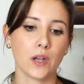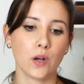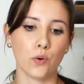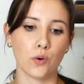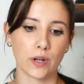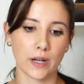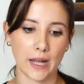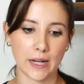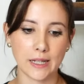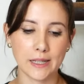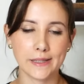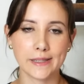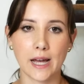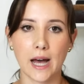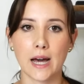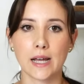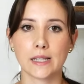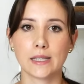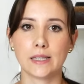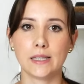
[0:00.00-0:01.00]

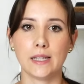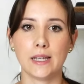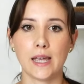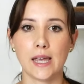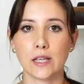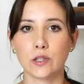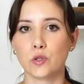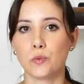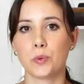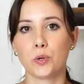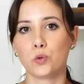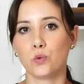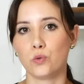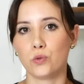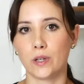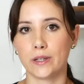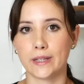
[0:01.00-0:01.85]
organizzarsi e soprattutto